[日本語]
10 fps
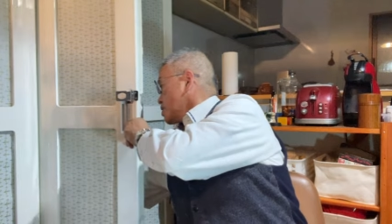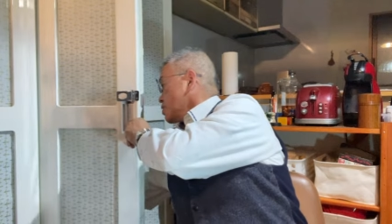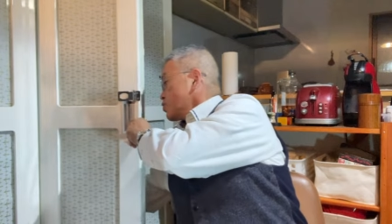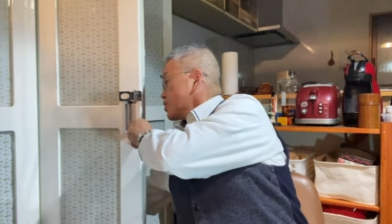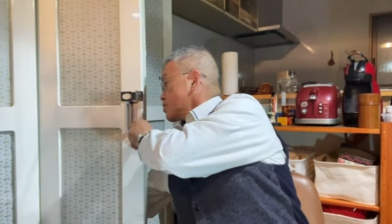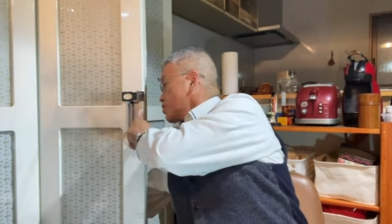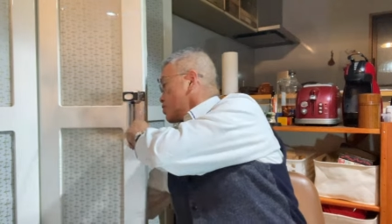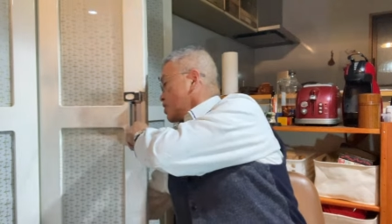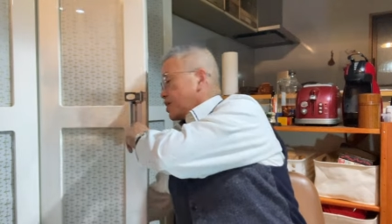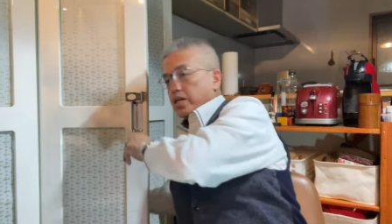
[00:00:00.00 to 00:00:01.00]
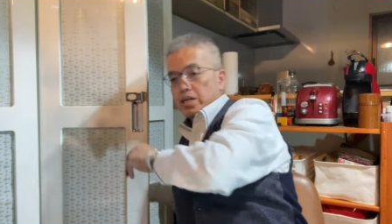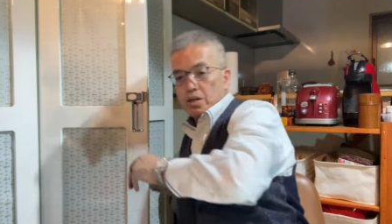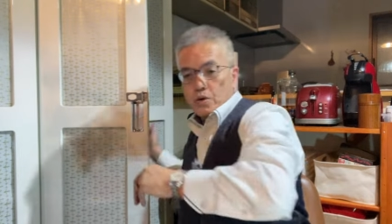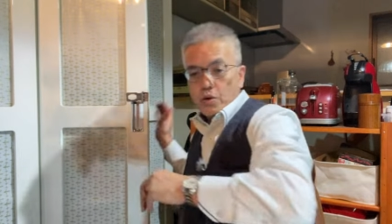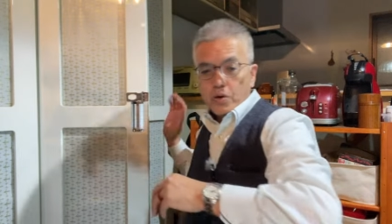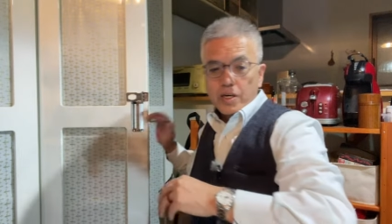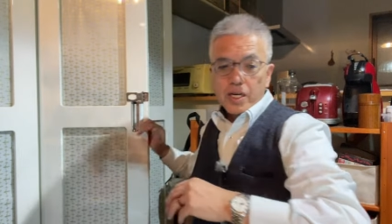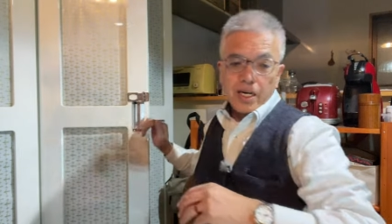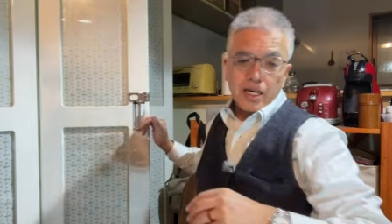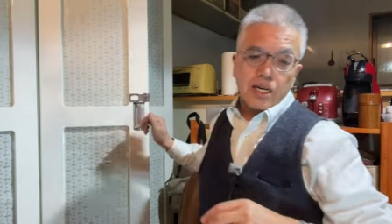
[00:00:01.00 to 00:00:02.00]
慎重に埃
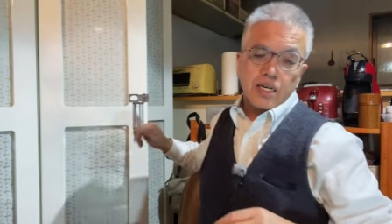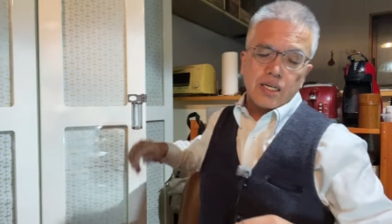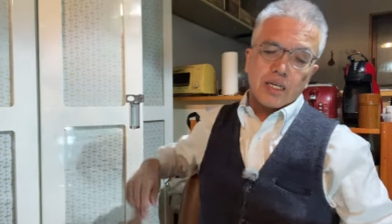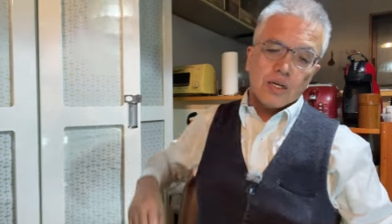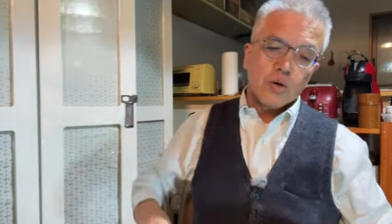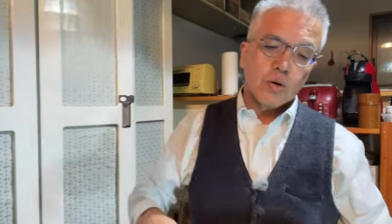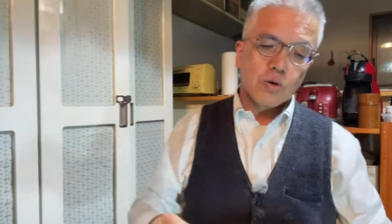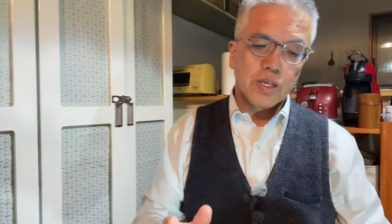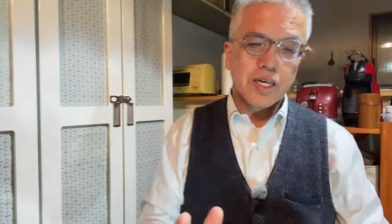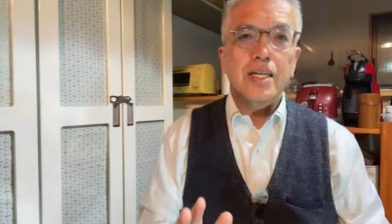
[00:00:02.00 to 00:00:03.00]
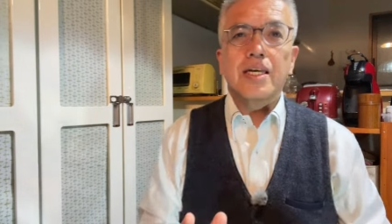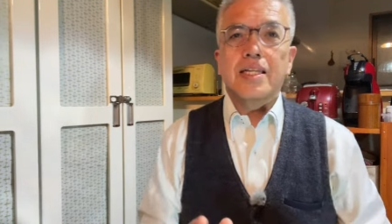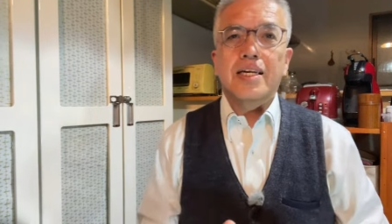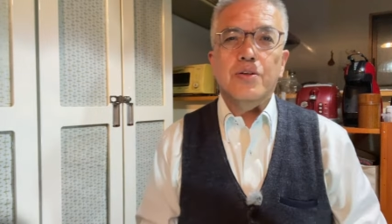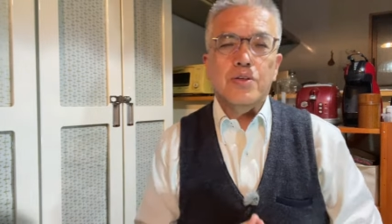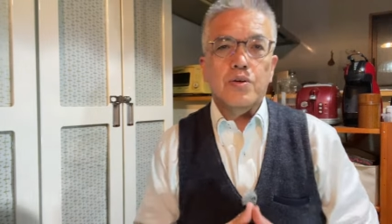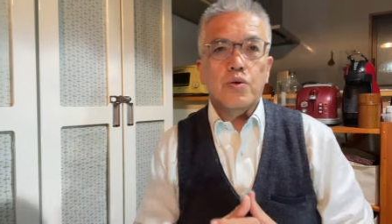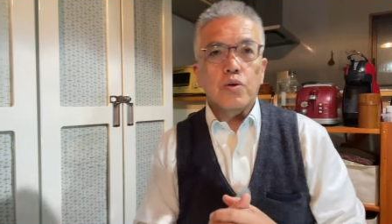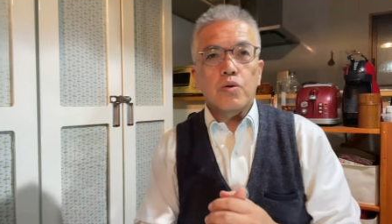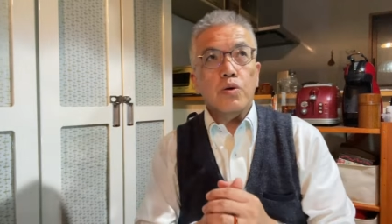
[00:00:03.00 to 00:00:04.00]
が埃がね何
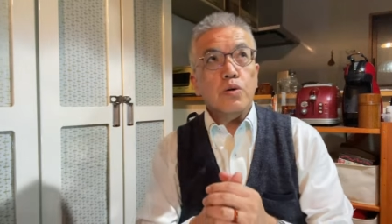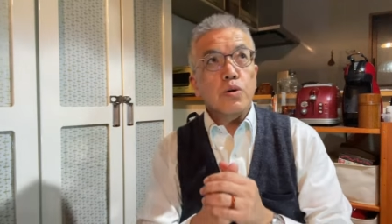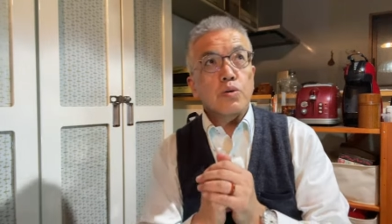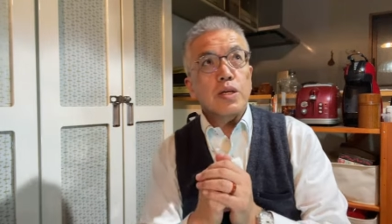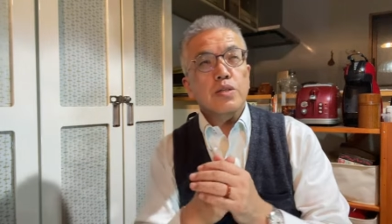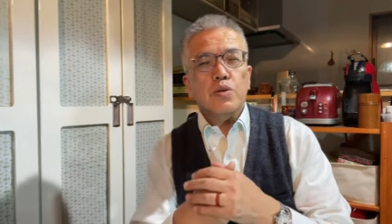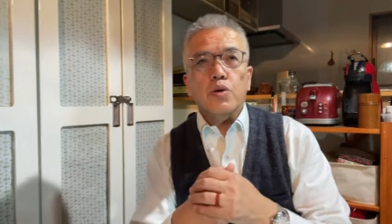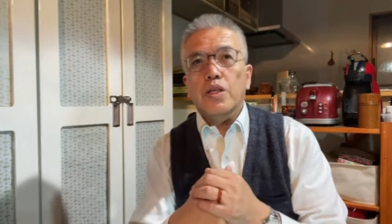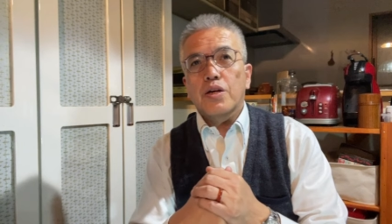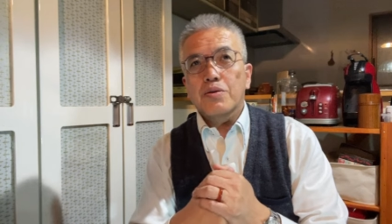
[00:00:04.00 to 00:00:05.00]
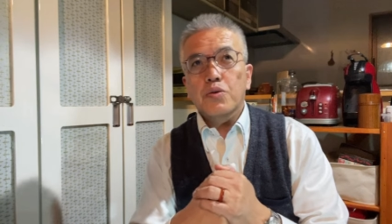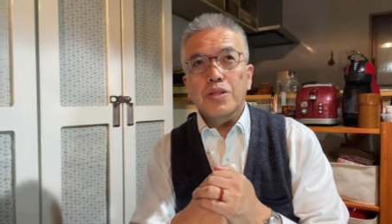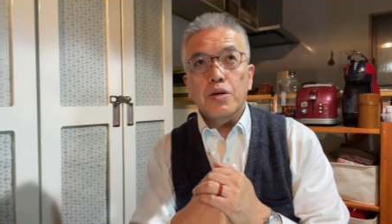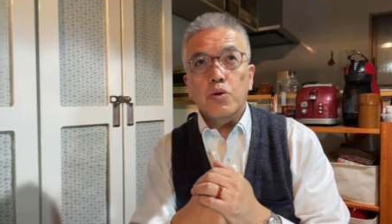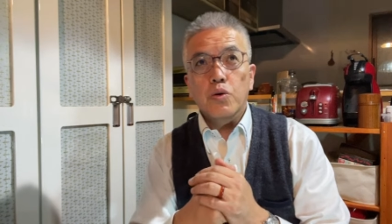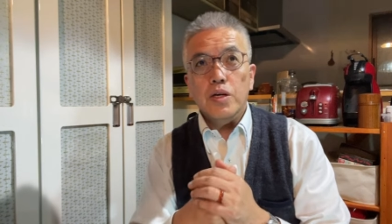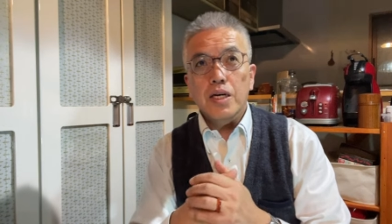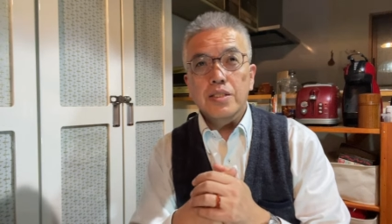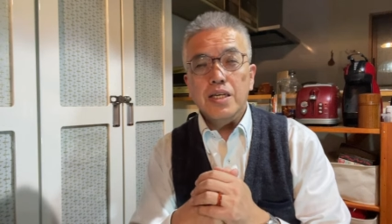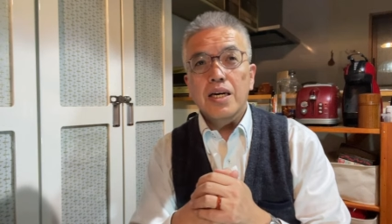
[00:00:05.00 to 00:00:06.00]
ほほこりを何しろ嫌うのでほこりが
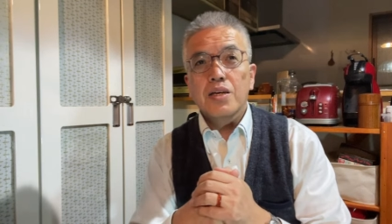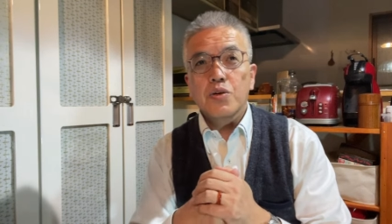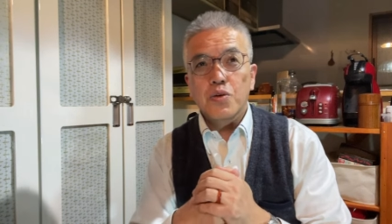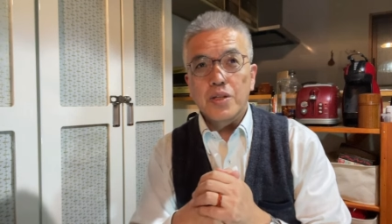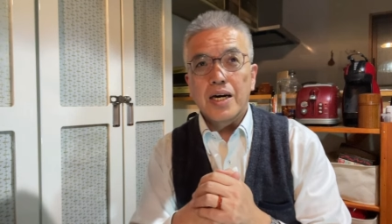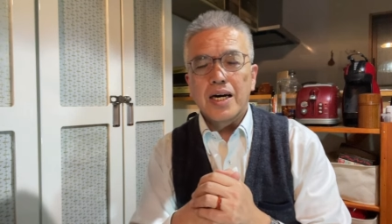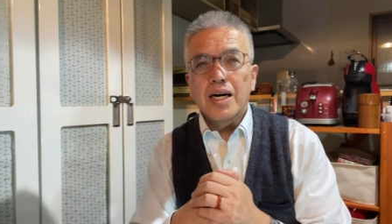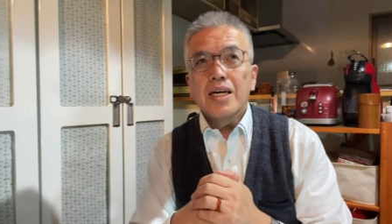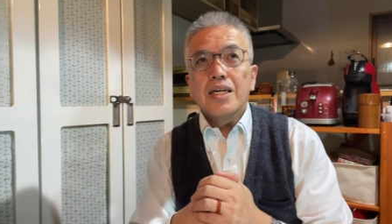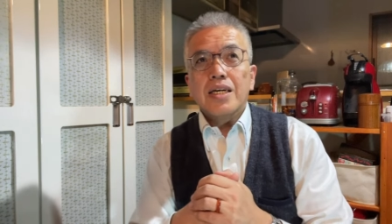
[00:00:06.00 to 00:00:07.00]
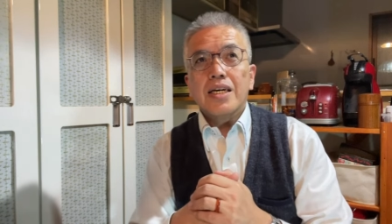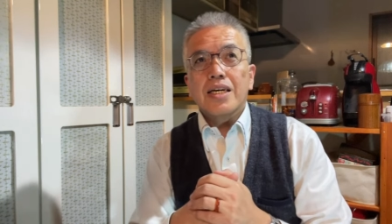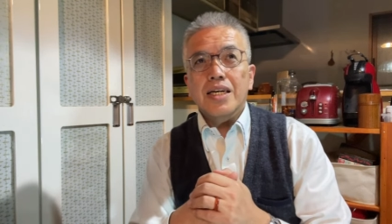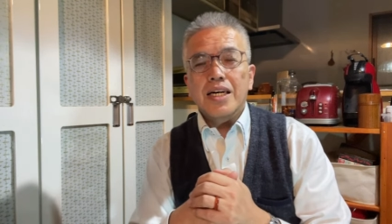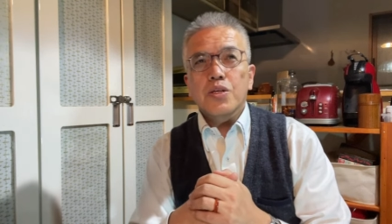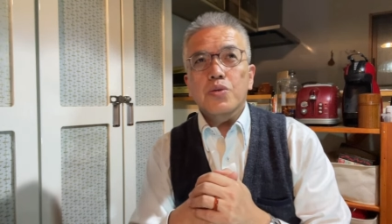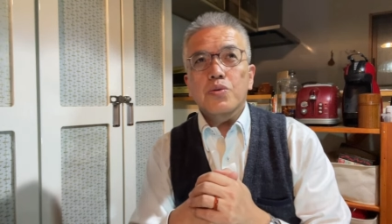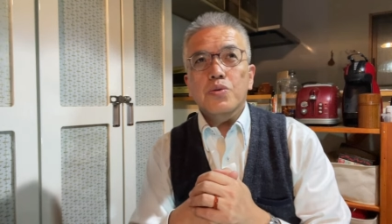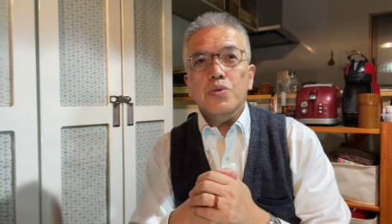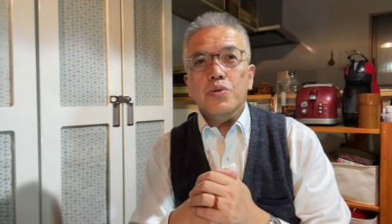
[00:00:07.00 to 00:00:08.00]
つかないような、えー、環境
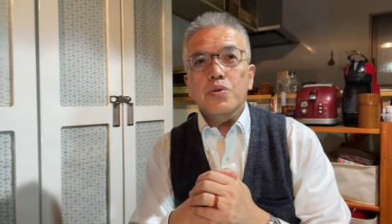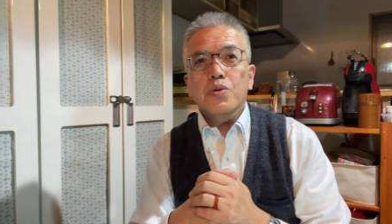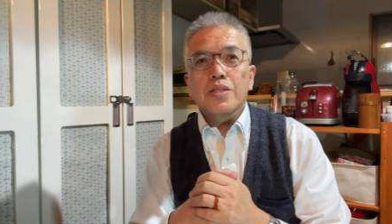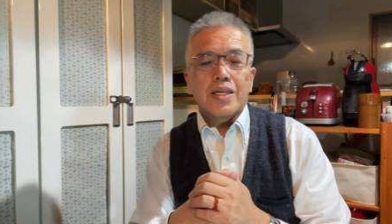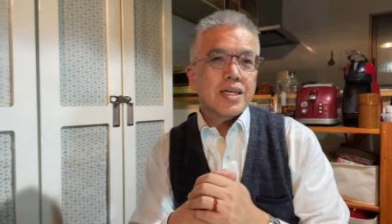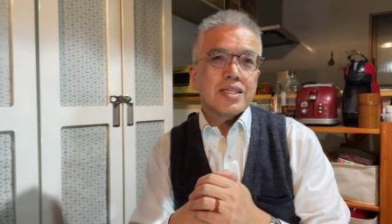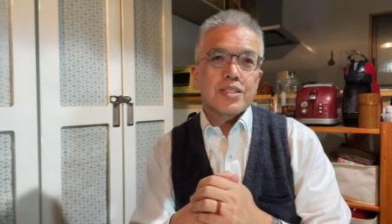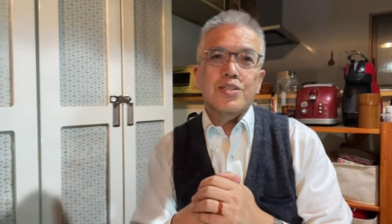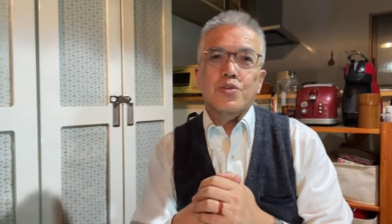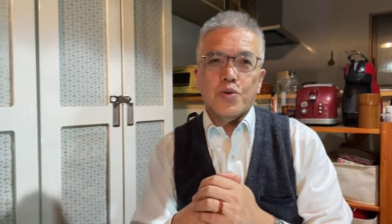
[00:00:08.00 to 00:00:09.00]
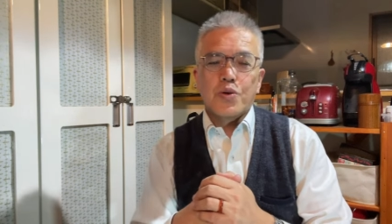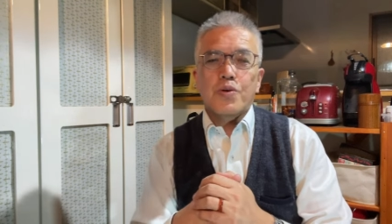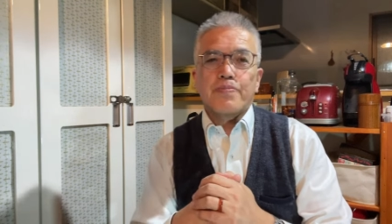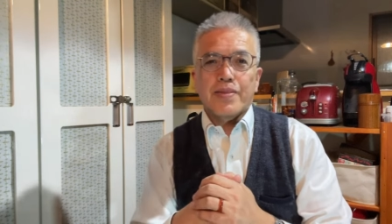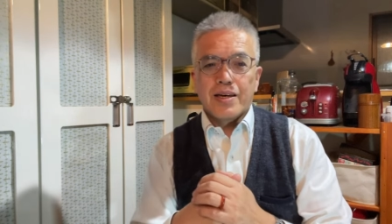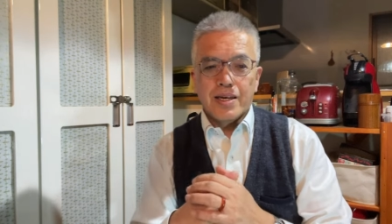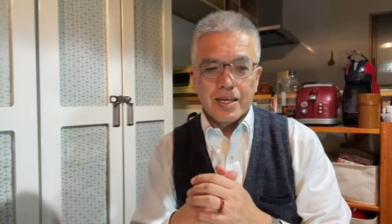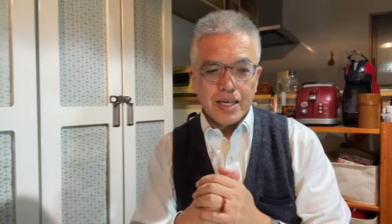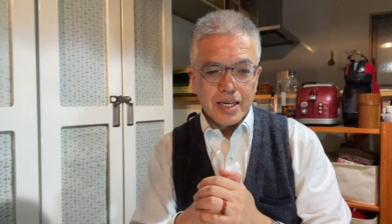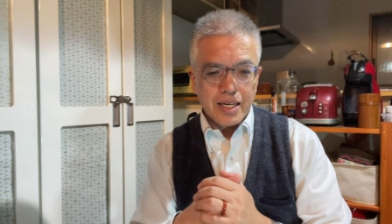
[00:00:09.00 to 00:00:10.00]
を整えてシートの、
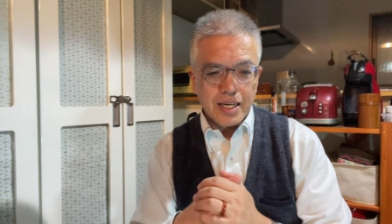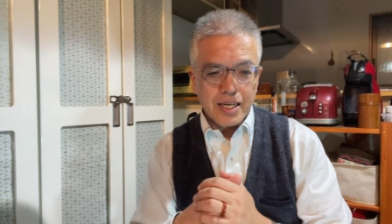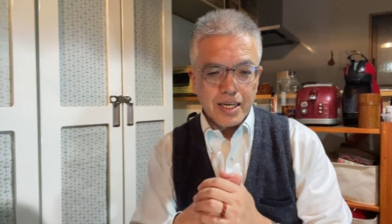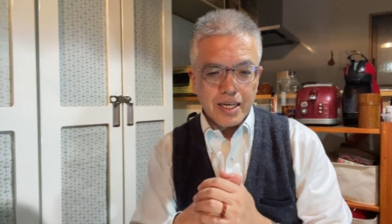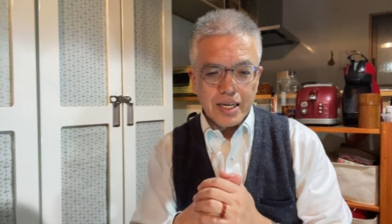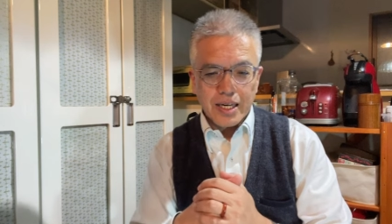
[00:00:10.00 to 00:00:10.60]
えー、